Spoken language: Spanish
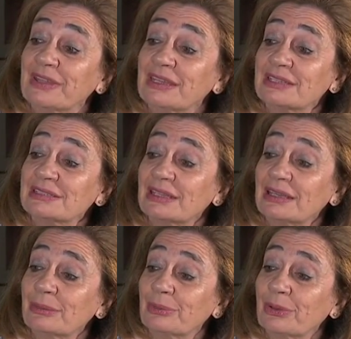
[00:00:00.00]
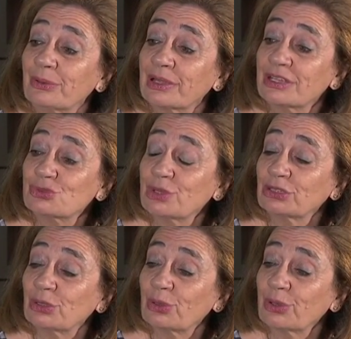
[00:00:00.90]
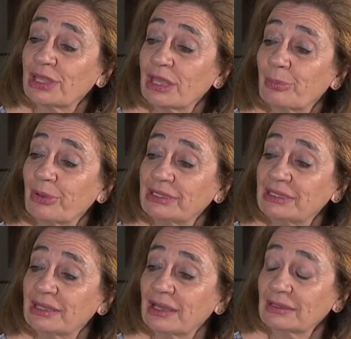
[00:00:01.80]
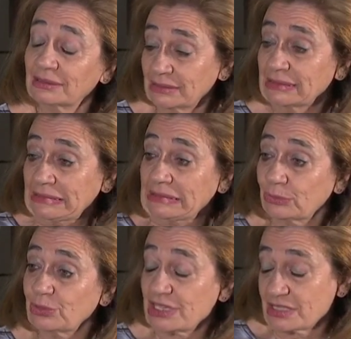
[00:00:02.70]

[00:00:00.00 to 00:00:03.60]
en este libro que es una antología poética, cuya